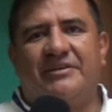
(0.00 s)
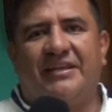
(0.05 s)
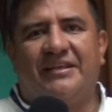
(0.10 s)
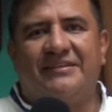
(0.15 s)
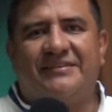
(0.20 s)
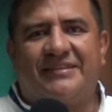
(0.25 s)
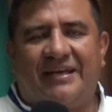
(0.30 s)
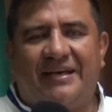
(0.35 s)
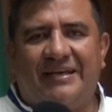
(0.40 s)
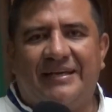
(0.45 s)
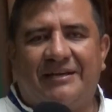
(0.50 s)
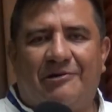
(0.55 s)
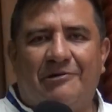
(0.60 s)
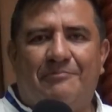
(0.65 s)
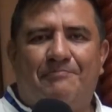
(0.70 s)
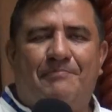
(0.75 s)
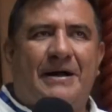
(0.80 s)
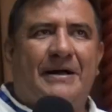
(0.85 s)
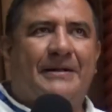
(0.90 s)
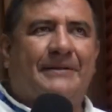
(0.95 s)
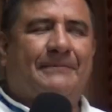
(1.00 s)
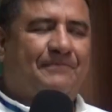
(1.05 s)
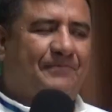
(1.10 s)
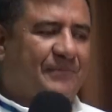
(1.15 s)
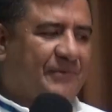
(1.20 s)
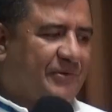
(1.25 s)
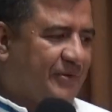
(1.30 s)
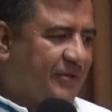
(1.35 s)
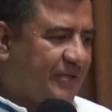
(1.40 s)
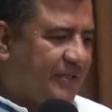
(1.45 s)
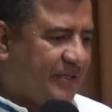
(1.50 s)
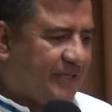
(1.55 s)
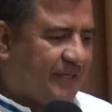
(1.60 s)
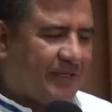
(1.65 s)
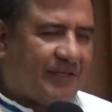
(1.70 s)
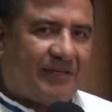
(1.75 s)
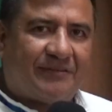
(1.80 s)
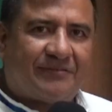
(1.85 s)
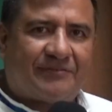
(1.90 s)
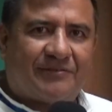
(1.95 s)
en la entrada de Copán. Hoy
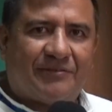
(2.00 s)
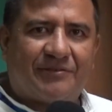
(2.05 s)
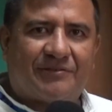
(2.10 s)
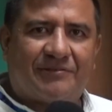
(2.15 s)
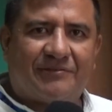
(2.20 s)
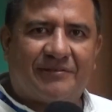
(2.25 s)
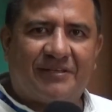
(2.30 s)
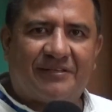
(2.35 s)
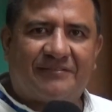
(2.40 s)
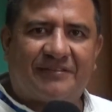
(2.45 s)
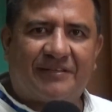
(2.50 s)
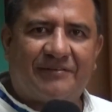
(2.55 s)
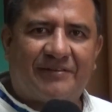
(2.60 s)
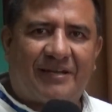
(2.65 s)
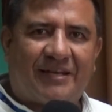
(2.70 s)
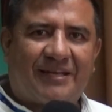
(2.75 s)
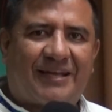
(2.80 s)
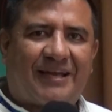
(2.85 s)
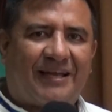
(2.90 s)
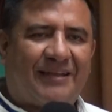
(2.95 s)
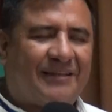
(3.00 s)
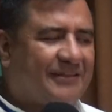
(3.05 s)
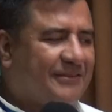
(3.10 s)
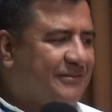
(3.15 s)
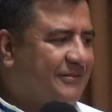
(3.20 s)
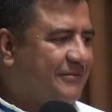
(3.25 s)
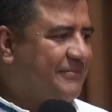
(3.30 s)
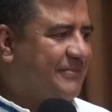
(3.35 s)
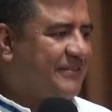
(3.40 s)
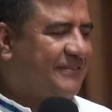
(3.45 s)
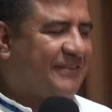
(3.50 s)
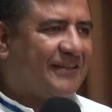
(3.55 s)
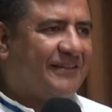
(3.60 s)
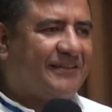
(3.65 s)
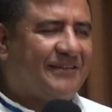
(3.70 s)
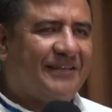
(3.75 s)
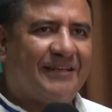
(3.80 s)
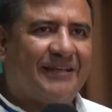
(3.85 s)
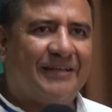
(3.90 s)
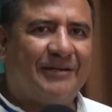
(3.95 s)
estoy con el señor alcalde don
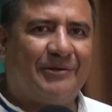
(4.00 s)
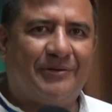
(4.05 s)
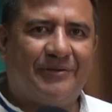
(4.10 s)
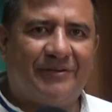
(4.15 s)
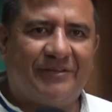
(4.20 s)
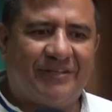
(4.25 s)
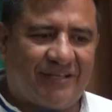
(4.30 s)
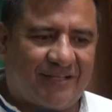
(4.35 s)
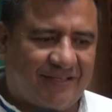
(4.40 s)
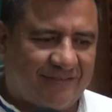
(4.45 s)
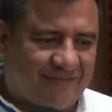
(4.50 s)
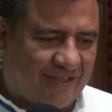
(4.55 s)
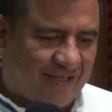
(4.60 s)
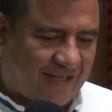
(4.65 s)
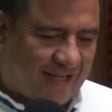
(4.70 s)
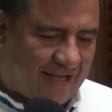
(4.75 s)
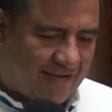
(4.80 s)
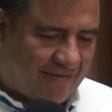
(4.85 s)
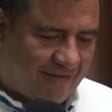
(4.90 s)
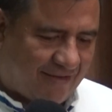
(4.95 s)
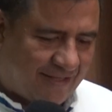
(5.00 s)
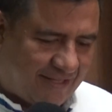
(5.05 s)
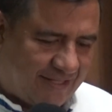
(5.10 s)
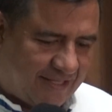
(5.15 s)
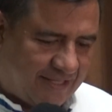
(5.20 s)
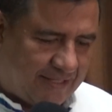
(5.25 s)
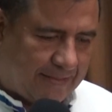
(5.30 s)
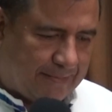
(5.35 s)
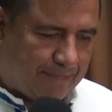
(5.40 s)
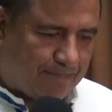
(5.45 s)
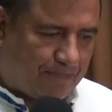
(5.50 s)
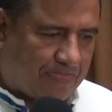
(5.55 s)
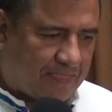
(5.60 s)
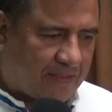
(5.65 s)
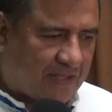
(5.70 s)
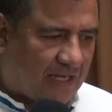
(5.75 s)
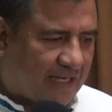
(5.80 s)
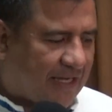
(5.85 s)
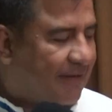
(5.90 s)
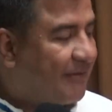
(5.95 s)
Vicente León. Se acaba de
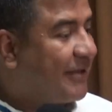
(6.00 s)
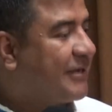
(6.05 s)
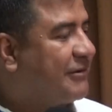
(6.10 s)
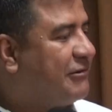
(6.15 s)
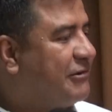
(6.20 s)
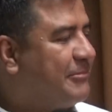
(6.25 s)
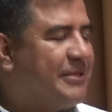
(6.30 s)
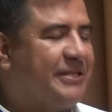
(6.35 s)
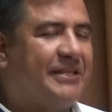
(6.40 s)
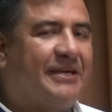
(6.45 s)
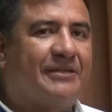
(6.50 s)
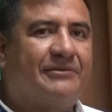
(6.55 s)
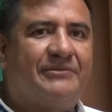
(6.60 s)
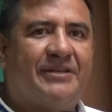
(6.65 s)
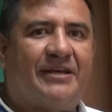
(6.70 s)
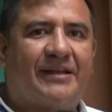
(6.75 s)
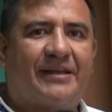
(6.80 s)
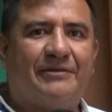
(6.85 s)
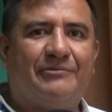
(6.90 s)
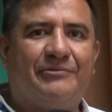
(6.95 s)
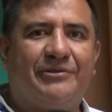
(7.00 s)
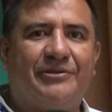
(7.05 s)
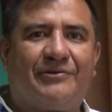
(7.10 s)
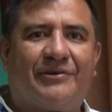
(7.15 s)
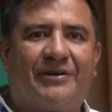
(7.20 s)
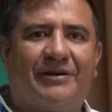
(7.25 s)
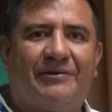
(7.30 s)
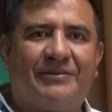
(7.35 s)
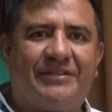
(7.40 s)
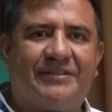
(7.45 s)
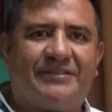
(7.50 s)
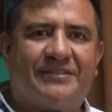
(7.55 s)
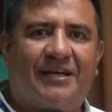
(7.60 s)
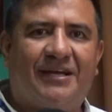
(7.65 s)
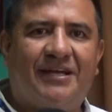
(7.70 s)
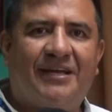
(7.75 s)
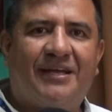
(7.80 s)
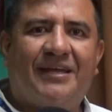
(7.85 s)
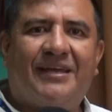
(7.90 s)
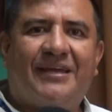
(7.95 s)
acaba de culminar una reunión
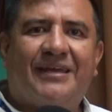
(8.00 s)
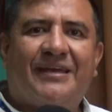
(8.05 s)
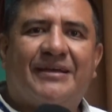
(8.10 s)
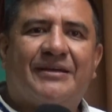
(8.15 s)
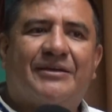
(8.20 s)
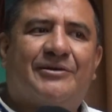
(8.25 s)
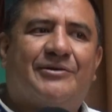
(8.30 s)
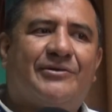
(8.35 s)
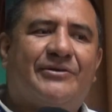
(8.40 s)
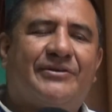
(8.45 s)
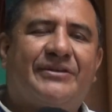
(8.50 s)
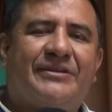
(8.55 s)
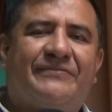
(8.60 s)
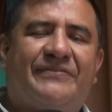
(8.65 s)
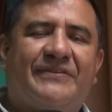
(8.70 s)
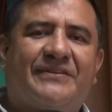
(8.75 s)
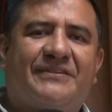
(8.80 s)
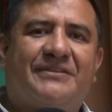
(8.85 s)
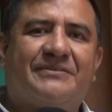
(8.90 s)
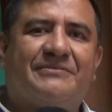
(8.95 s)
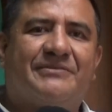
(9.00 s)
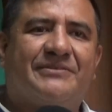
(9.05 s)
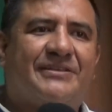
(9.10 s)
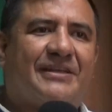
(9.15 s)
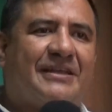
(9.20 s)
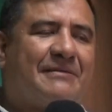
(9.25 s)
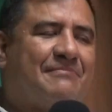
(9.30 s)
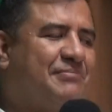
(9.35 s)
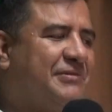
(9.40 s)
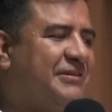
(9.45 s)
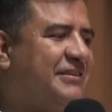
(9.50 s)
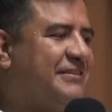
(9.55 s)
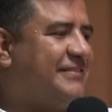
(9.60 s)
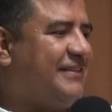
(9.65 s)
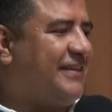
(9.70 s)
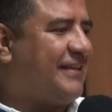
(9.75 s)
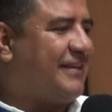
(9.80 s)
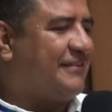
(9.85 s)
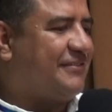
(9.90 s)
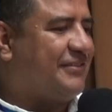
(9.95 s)
ahorita con efectivos de la
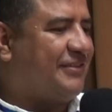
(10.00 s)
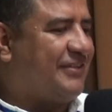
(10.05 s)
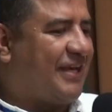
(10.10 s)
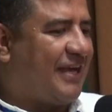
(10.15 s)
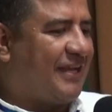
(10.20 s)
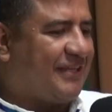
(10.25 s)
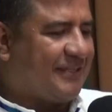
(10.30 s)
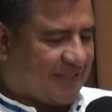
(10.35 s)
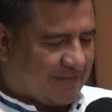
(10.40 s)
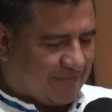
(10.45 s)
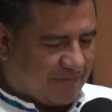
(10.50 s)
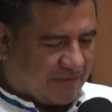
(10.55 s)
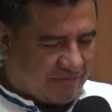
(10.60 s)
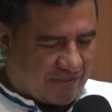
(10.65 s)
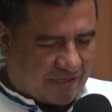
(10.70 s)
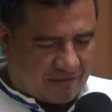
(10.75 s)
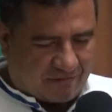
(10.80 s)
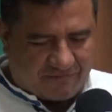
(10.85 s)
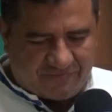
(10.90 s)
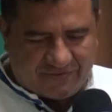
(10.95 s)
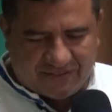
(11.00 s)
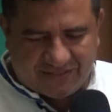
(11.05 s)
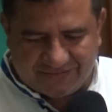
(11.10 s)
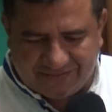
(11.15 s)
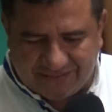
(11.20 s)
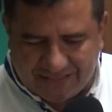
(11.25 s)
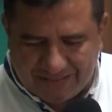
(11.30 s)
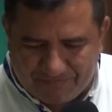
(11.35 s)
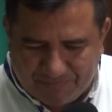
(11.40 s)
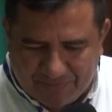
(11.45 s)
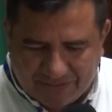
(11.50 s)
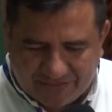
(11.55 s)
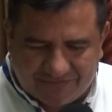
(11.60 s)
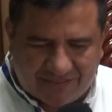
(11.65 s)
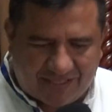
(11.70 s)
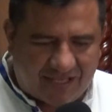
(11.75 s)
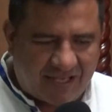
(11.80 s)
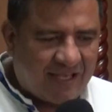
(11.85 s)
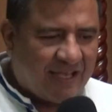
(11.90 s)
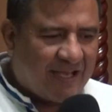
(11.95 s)
Policía Nacional y también una conferencia de
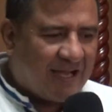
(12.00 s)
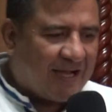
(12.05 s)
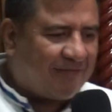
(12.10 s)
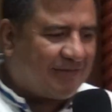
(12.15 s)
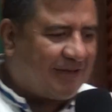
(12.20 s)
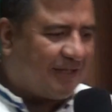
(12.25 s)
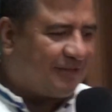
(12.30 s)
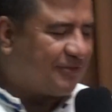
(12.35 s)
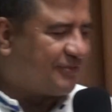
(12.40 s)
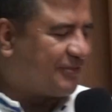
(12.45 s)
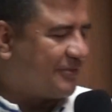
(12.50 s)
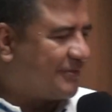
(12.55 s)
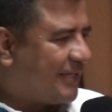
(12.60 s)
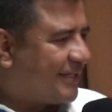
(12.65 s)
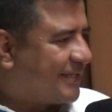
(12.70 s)
prensa hablando sobre